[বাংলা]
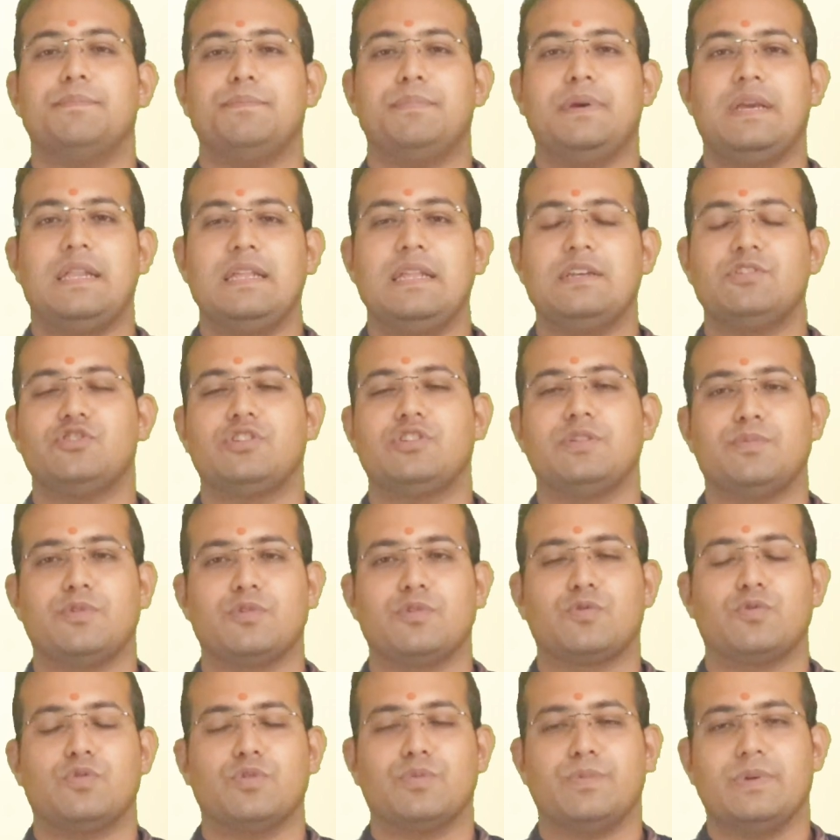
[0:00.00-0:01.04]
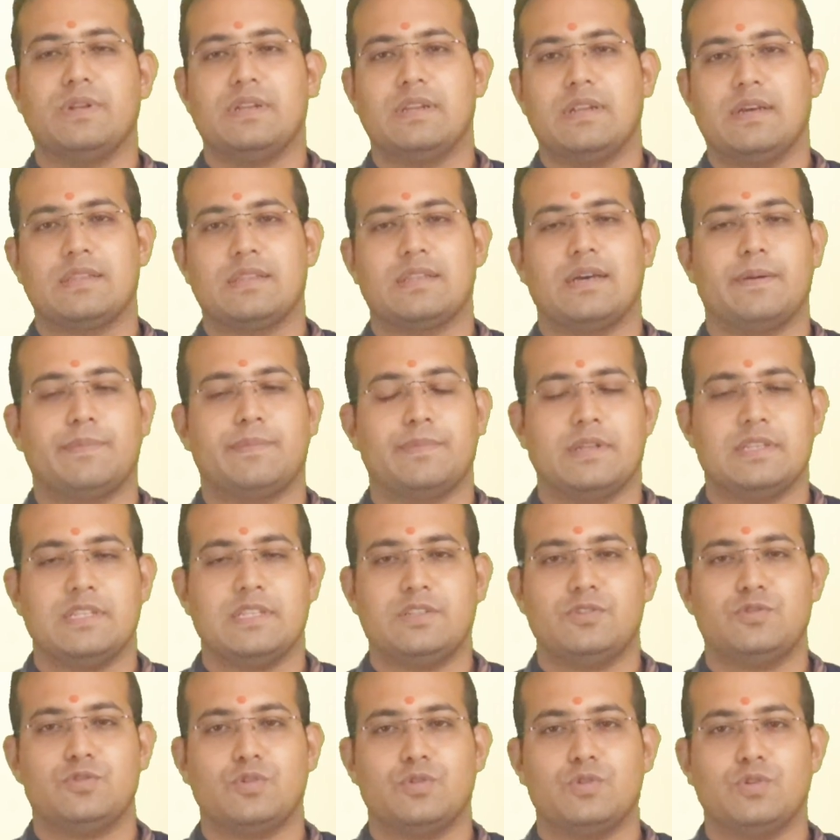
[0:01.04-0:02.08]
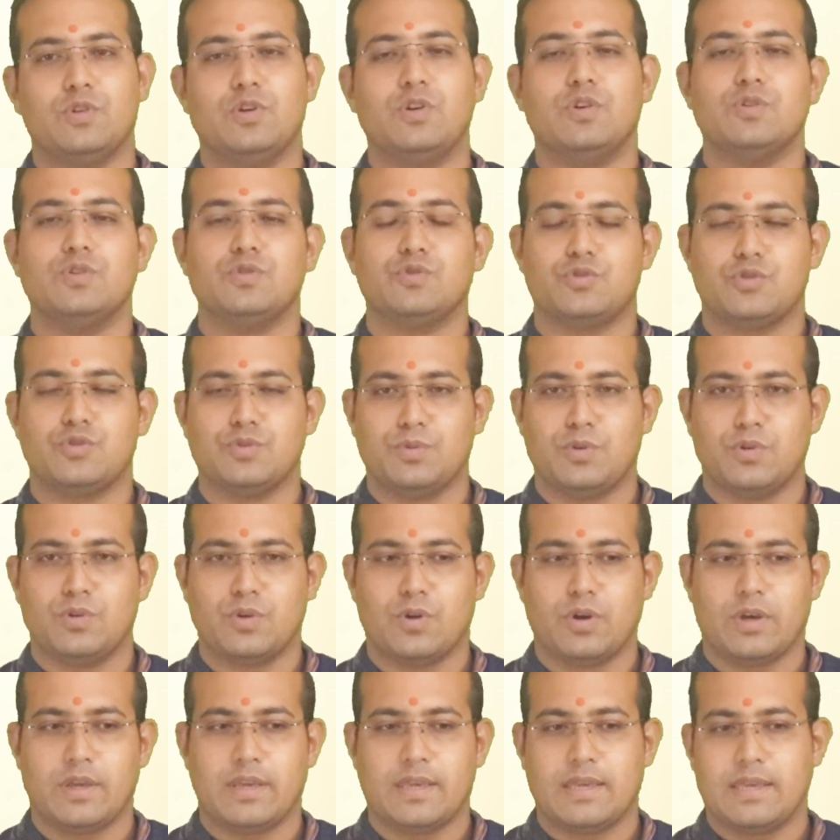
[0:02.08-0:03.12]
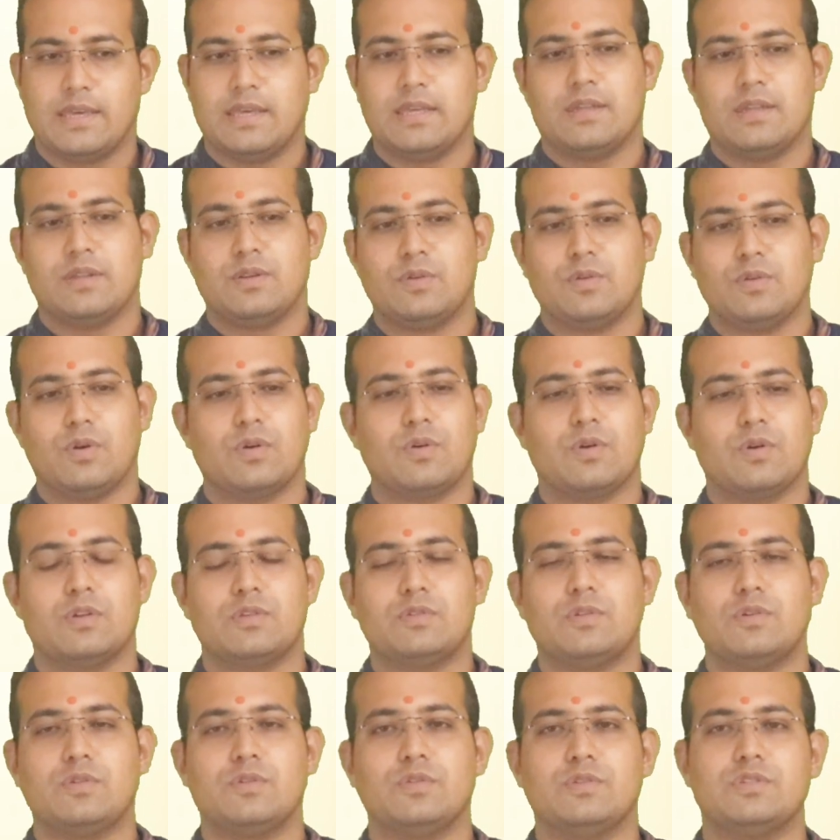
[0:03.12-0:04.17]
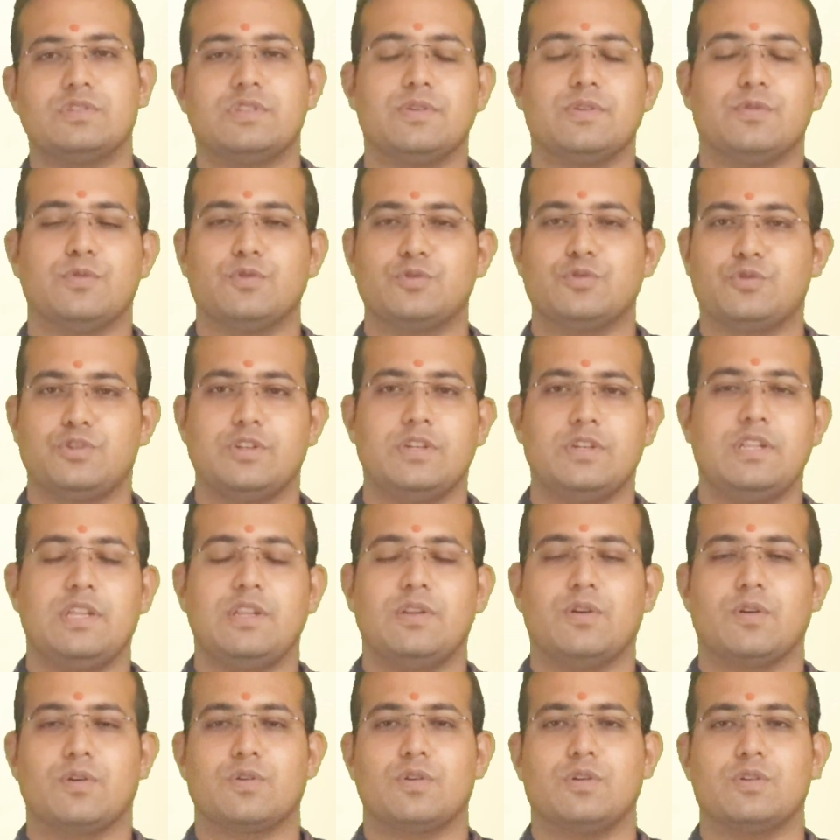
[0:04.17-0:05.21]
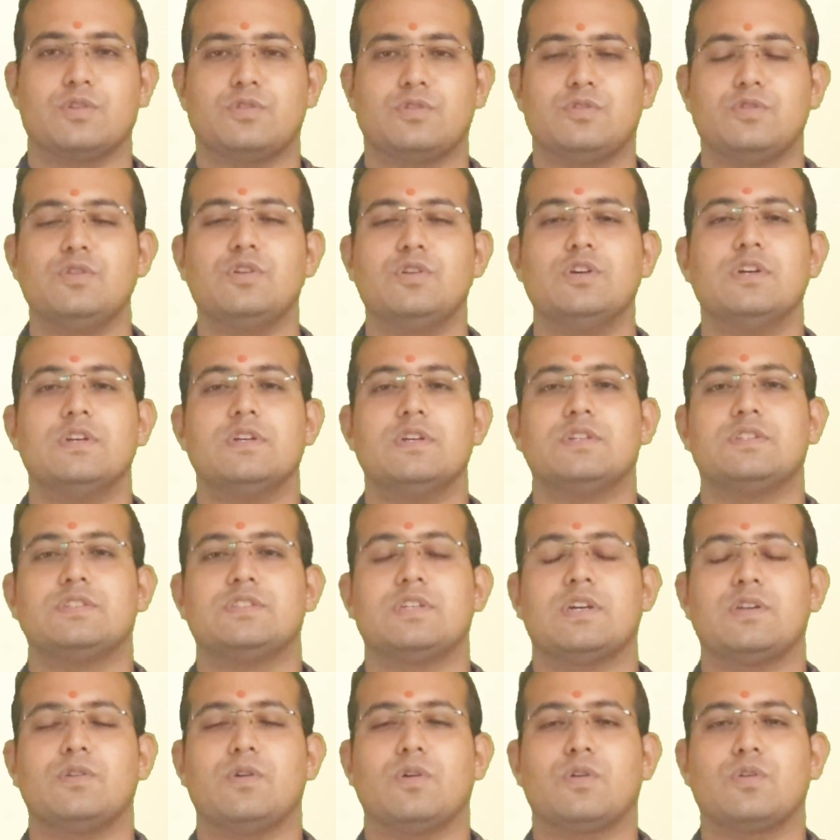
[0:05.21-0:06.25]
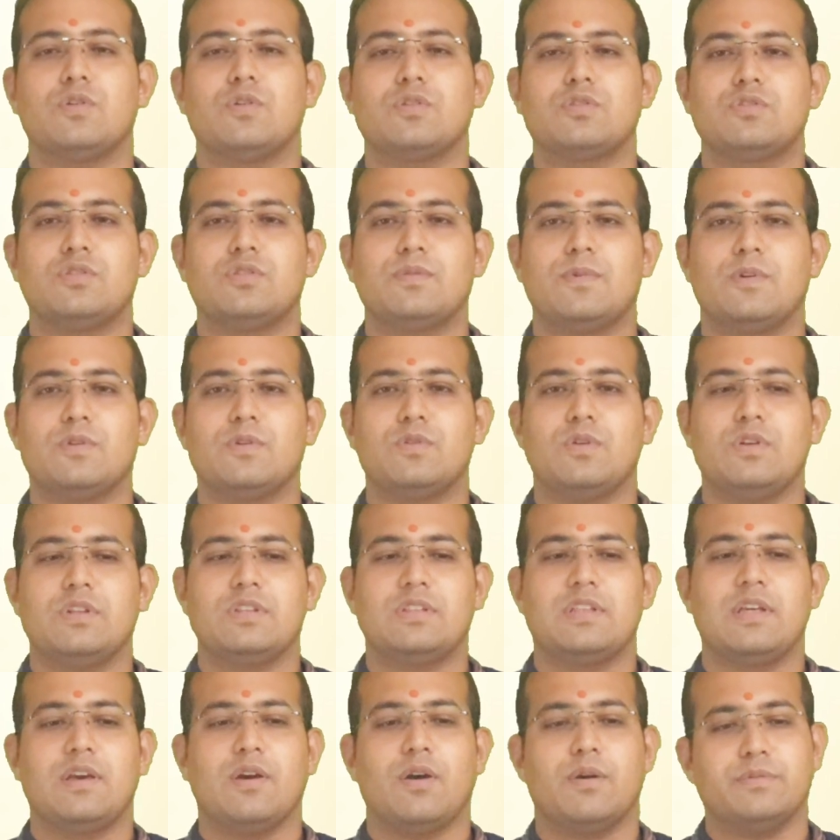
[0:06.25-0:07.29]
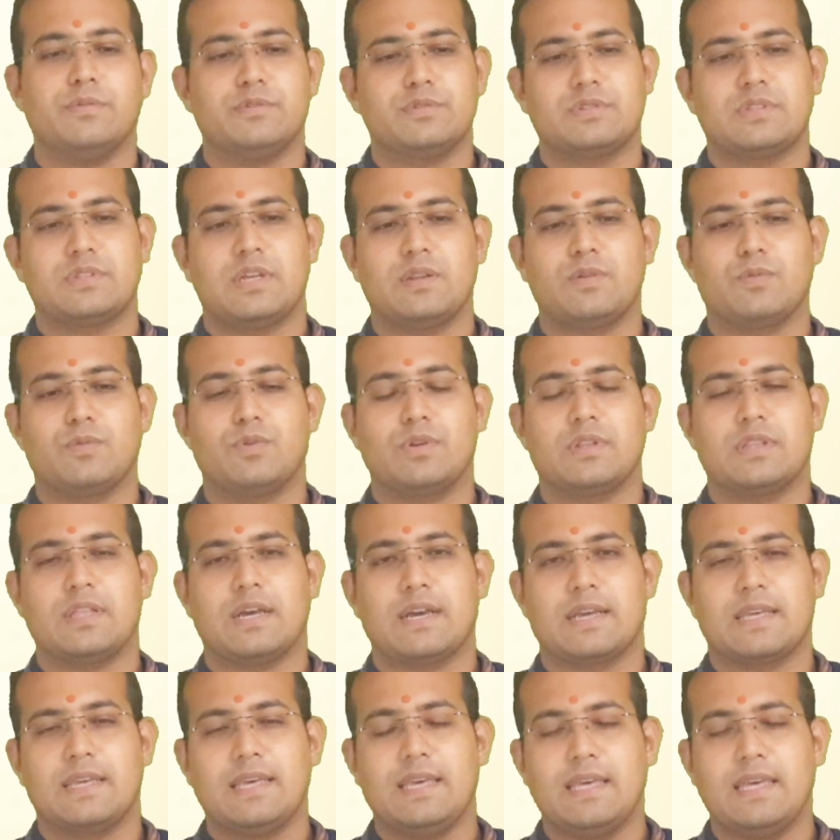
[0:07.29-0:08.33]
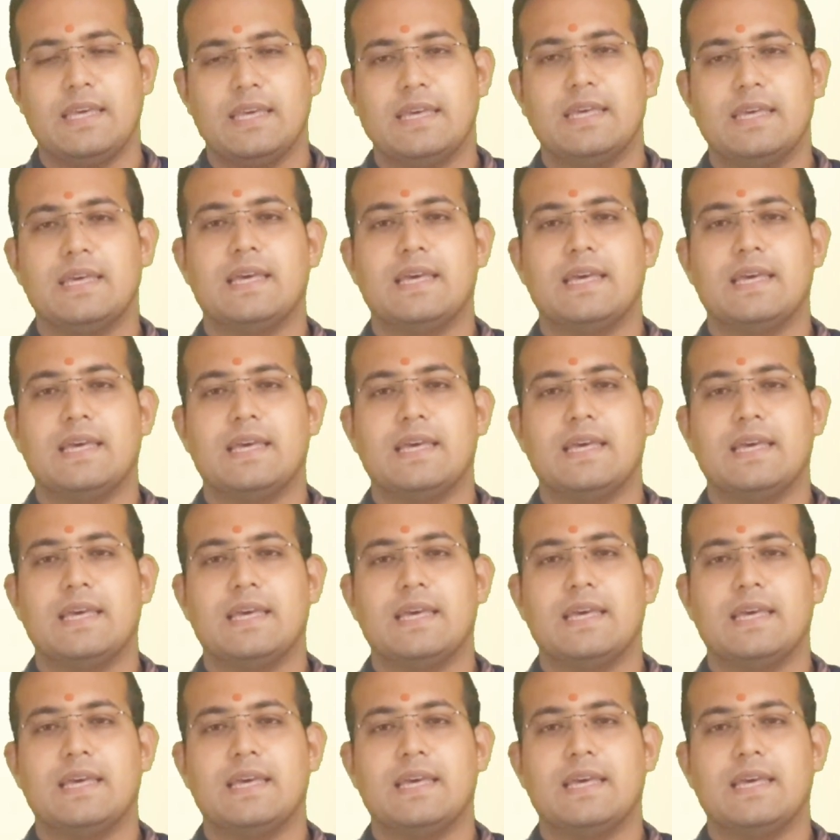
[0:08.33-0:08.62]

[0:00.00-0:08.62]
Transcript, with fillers: বেলের সেবন করবেন না তা আপনাদের জন্য শুভ নয় নক্ষত্র রয়েছে অশ্বিনী নক্ষত্র যা নক্ষত্রমণ্ডলীতে অবস্থান করে থাকে